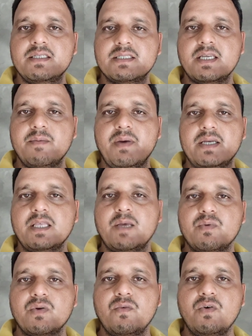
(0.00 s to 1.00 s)
जिसके बाद
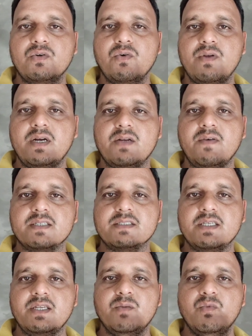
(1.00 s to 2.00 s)
आपको वो टॉयलेट वहाँ
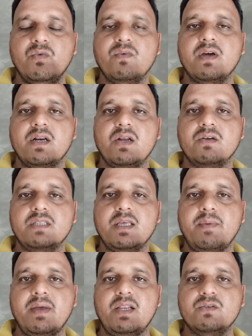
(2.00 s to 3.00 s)
से रिमूव करना होता
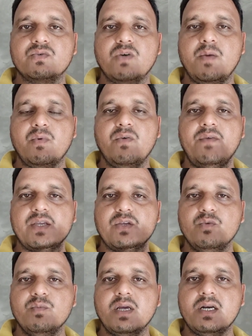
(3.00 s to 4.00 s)
है पहले उसको आपको
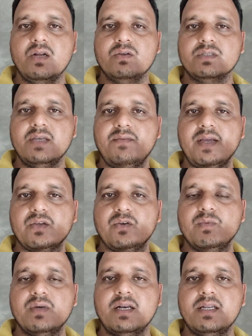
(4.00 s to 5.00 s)
वैक्यूम करना होता है
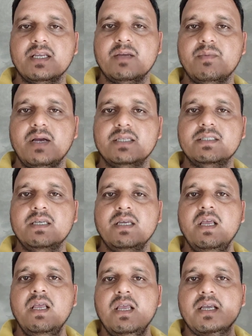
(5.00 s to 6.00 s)
वैक्यूम करने के बाद
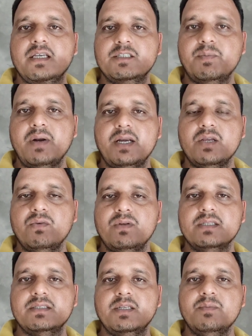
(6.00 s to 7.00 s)
किस
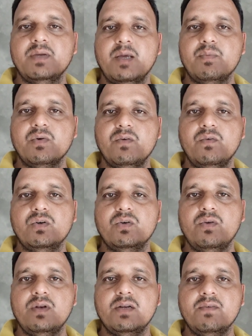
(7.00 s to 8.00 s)
पर्टिकुलर दिन पर आपको वो
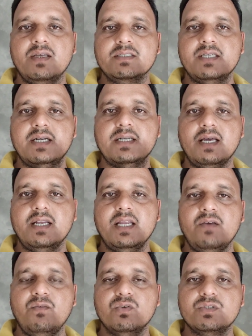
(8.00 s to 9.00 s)
टॉयलेट वहाँ से
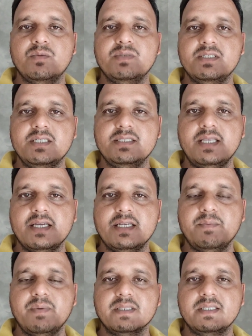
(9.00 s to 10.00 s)
हटाना है वो सब चीज़ें
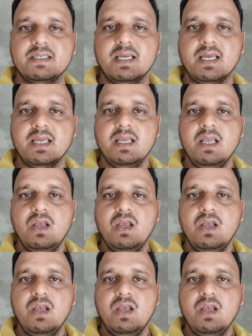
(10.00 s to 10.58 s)
देखनी पड़ती हैं